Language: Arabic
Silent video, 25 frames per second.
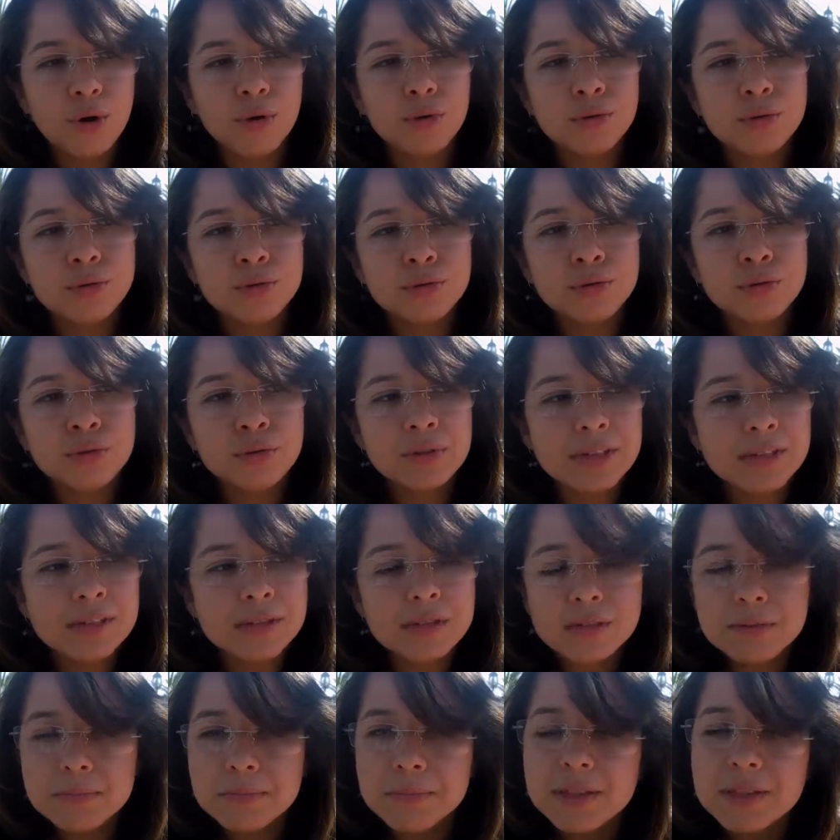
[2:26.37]

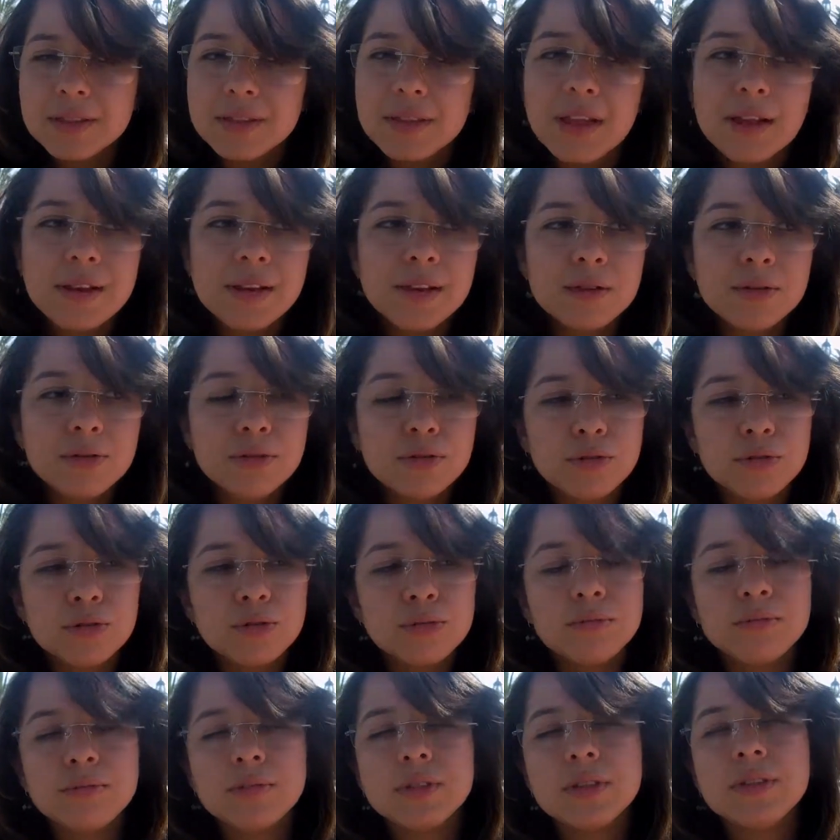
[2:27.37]
وكنتمنى
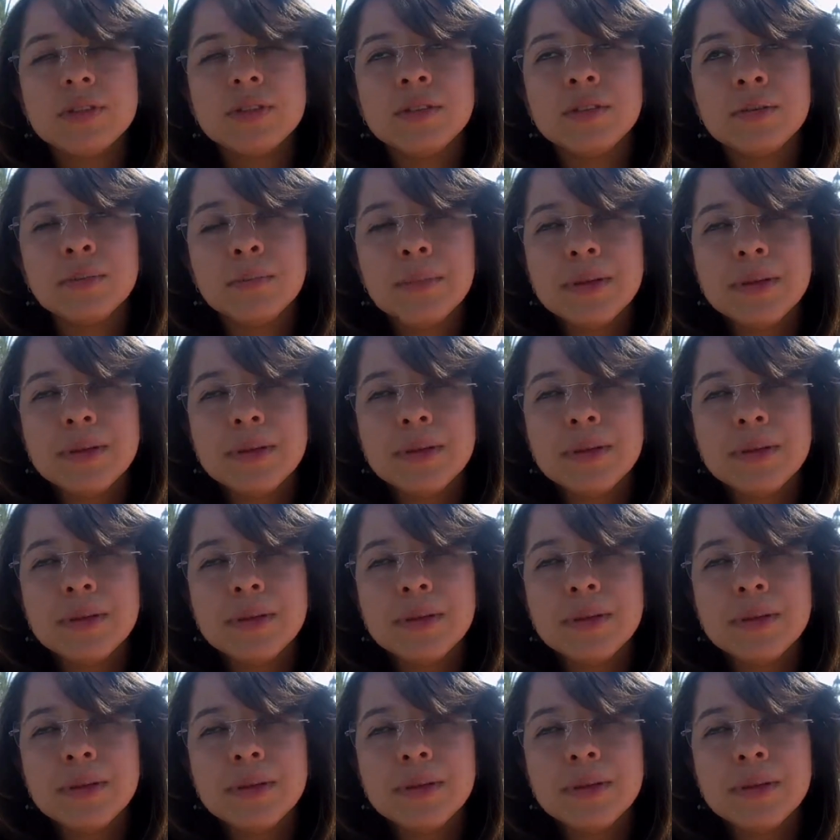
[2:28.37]
لكم آه،